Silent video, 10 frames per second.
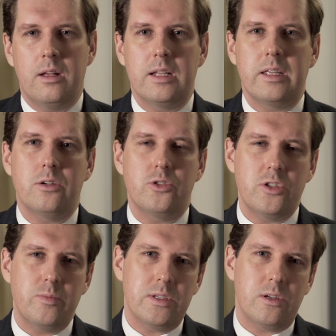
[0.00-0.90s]
Dlatego
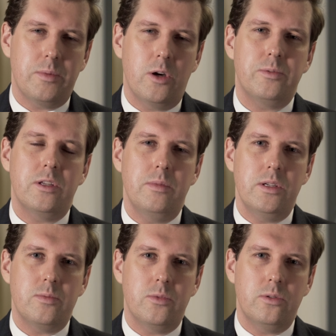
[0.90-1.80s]
życzmy sobie
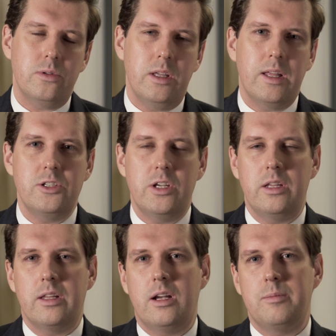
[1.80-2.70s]
optymizmu i
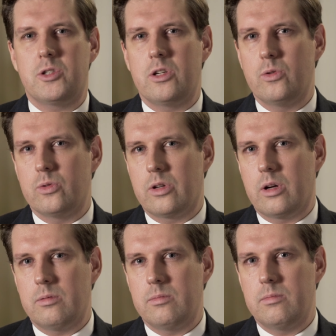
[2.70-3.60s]
nadziei na lepsze jutro.